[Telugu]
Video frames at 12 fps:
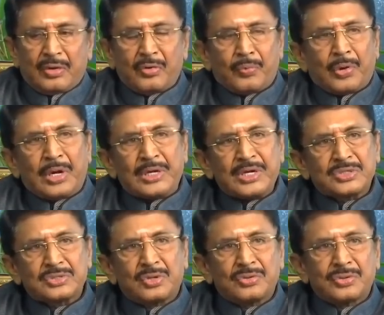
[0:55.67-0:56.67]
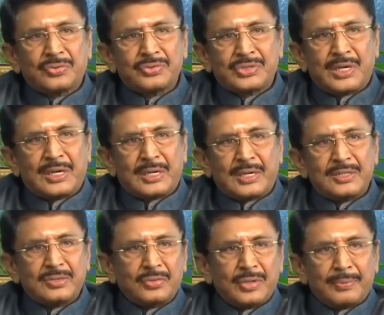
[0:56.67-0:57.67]
ఆవిడ పాలిటిక్స్లోకి వచ్చి ఎంటర్
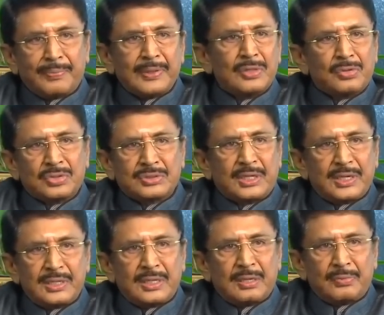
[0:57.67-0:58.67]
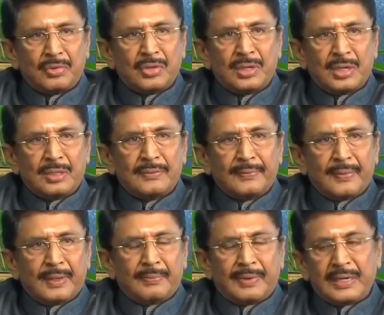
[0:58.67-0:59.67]
అయ్యి కొన్ని ఇబ్బందులు వస్తున్నాయి దాని మూలంగా
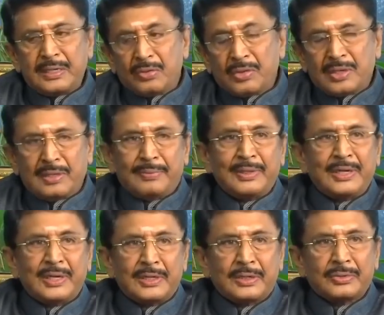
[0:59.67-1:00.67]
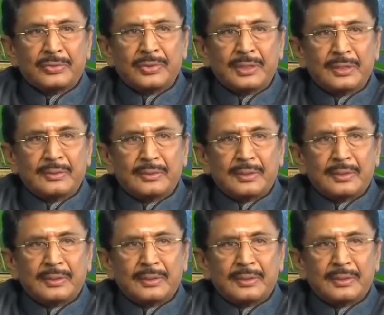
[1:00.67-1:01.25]
పార్టీ కూడా దెబ్బతినేటట్టు ఉంది